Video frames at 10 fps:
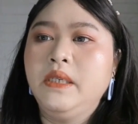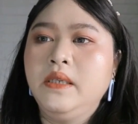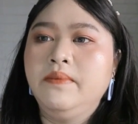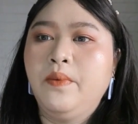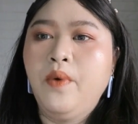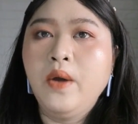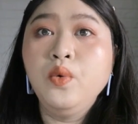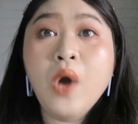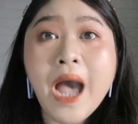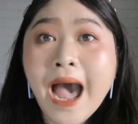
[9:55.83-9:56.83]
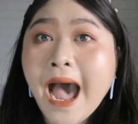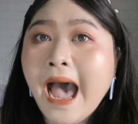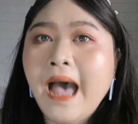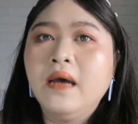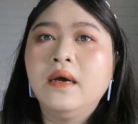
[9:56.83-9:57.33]
มีแบบว่าลูกค้า
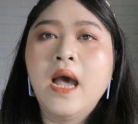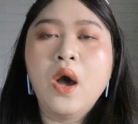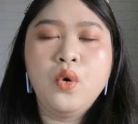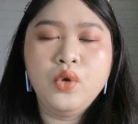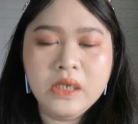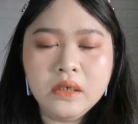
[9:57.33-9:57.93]
เขา